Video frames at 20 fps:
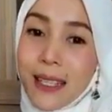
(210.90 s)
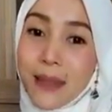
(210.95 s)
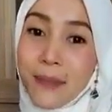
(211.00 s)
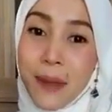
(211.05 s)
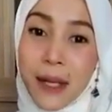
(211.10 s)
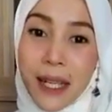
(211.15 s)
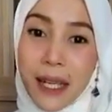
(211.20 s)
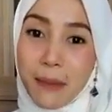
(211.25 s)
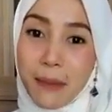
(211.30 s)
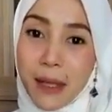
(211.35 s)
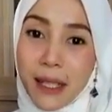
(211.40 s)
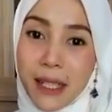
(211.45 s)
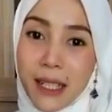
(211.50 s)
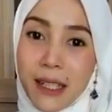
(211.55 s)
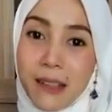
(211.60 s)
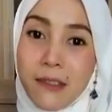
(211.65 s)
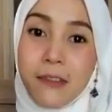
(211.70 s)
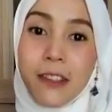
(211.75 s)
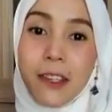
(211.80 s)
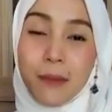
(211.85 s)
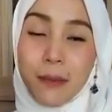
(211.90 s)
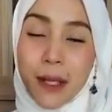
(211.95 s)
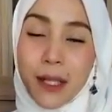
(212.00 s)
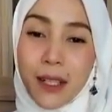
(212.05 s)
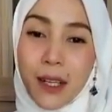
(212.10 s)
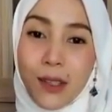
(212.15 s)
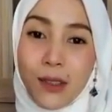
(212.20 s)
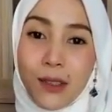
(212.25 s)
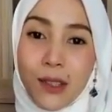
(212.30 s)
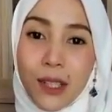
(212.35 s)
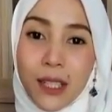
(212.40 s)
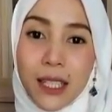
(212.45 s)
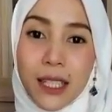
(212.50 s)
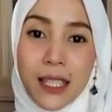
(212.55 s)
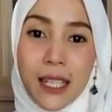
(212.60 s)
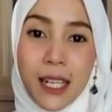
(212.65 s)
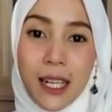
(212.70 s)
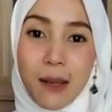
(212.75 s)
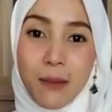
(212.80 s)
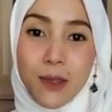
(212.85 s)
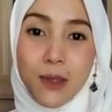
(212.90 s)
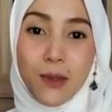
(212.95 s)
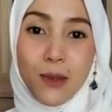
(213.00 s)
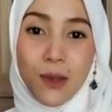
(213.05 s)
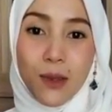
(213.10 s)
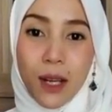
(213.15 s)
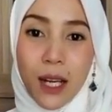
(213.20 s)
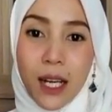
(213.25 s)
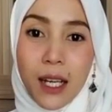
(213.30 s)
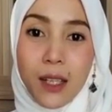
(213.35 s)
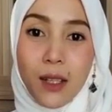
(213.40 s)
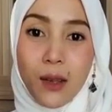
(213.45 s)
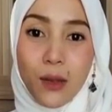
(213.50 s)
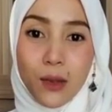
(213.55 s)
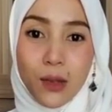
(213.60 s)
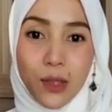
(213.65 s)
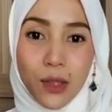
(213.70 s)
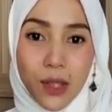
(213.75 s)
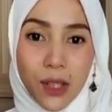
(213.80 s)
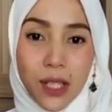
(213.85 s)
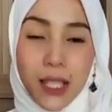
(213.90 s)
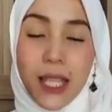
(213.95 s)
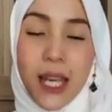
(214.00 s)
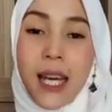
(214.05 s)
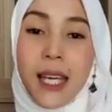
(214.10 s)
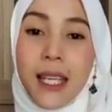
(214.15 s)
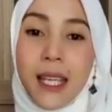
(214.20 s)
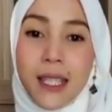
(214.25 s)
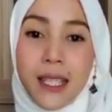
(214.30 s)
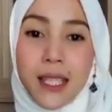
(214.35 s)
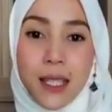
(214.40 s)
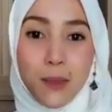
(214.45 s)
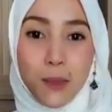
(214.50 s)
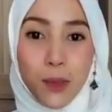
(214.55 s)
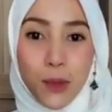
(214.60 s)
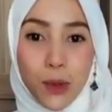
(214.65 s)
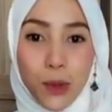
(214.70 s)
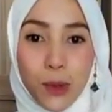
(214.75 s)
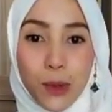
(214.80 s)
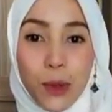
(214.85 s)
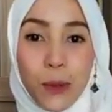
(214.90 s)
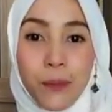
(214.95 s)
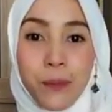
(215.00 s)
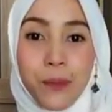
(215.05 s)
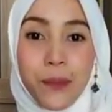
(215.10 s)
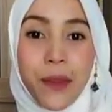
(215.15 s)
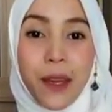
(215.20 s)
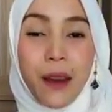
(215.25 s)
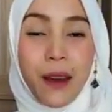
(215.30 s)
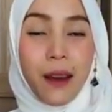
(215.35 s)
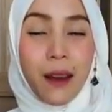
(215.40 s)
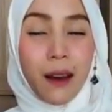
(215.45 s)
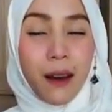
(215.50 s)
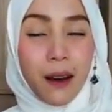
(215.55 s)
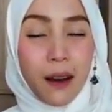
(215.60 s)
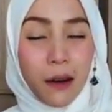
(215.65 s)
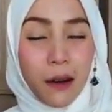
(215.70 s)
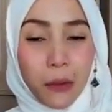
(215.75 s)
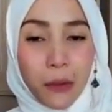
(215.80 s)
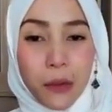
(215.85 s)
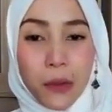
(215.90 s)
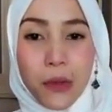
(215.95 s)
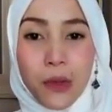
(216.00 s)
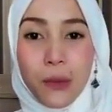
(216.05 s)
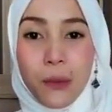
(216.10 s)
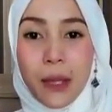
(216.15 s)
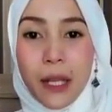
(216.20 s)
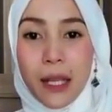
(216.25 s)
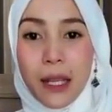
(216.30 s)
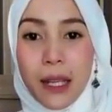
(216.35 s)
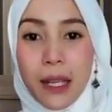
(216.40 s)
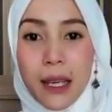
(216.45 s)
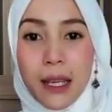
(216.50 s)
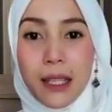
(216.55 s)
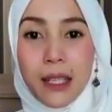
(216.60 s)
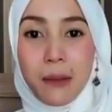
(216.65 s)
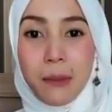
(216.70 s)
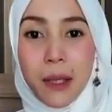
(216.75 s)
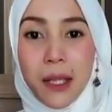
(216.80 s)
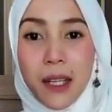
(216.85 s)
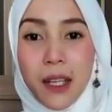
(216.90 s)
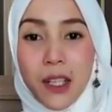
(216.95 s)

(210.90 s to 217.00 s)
sebagaimana firman Allah di dalam surah Al-Hujurat ayat 10. A'udzu billahi